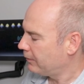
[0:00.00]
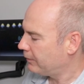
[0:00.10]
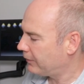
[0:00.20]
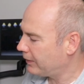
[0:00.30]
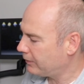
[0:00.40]

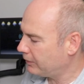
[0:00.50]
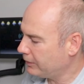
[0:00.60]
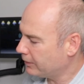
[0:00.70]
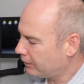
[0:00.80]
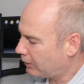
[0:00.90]
Wir sehen
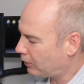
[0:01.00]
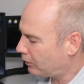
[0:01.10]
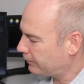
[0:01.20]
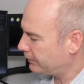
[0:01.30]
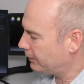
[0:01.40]
hier
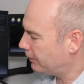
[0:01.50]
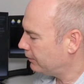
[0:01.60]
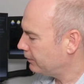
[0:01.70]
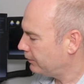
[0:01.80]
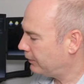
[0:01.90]
auch
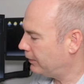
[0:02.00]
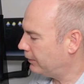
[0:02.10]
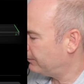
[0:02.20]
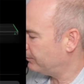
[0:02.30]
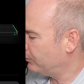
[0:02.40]
wieder
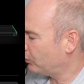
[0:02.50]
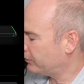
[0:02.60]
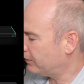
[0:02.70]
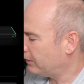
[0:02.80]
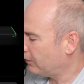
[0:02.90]
die
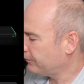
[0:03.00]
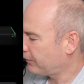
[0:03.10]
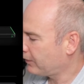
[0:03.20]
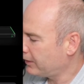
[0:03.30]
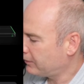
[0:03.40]
mögliche
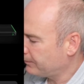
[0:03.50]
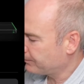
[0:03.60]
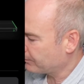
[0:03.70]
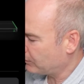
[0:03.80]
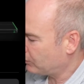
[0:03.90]
Laufzeit
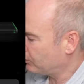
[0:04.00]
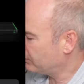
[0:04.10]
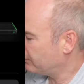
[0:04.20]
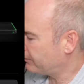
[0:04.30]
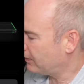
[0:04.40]
mit
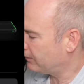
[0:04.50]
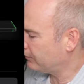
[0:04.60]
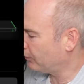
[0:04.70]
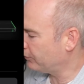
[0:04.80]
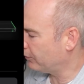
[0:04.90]
ungefähr
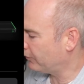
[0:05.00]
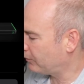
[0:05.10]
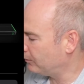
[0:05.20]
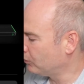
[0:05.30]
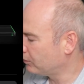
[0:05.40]

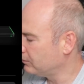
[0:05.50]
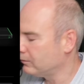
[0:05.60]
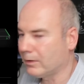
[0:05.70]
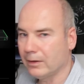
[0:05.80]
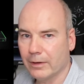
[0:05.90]
99
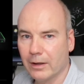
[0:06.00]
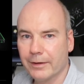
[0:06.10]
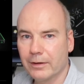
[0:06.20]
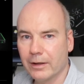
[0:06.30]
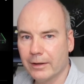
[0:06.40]
Minuten, weil wir
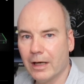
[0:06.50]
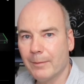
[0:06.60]
gerade keine